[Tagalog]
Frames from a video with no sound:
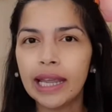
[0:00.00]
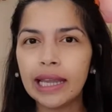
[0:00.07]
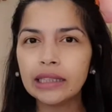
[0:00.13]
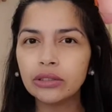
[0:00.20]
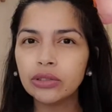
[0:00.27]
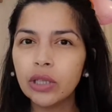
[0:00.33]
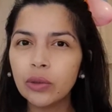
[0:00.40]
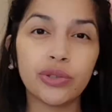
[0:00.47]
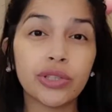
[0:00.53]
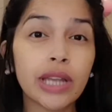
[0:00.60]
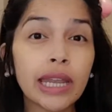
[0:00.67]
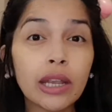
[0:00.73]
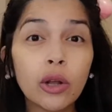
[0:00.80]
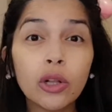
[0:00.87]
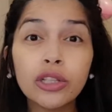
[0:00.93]
Ito daw
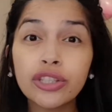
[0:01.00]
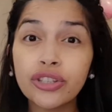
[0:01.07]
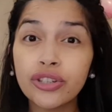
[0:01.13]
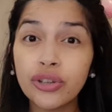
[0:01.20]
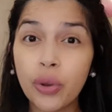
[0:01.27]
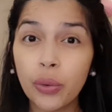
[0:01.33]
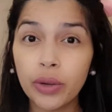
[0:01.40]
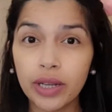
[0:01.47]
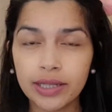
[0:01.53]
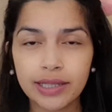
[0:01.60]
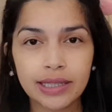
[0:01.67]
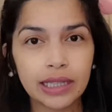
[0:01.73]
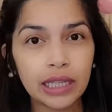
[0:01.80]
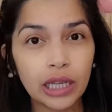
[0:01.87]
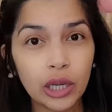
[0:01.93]
ay also known
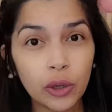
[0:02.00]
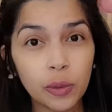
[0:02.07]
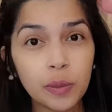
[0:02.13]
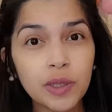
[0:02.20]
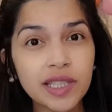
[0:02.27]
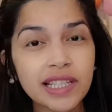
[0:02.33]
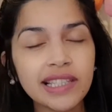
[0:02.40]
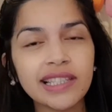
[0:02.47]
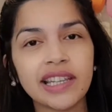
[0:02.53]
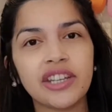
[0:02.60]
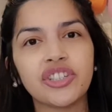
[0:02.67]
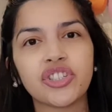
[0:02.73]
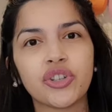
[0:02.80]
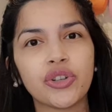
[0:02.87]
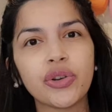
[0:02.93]
as globus
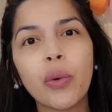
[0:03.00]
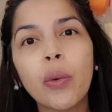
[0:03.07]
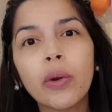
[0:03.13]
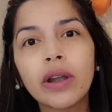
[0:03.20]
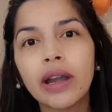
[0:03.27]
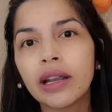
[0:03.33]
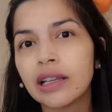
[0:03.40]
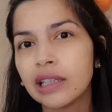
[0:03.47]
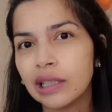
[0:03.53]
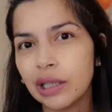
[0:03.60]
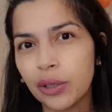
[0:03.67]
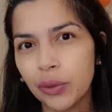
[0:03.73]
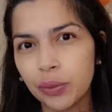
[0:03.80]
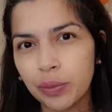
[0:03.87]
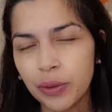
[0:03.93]
sensation or
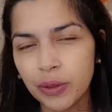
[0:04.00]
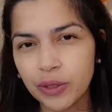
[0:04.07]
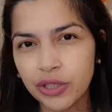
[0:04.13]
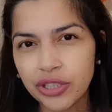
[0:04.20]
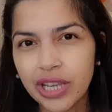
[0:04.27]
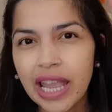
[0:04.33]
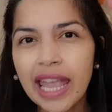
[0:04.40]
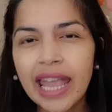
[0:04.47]
globus.